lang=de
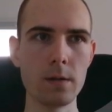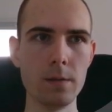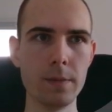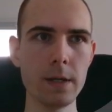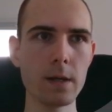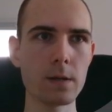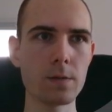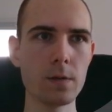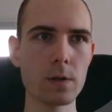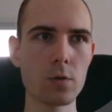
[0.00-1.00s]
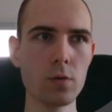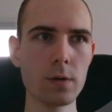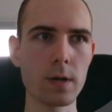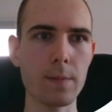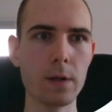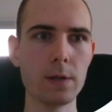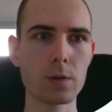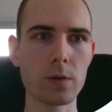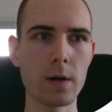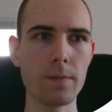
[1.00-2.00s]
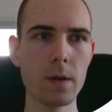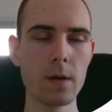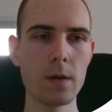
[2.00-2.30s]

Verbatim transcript: Die Bilder, das finde ich cool, man hier sogar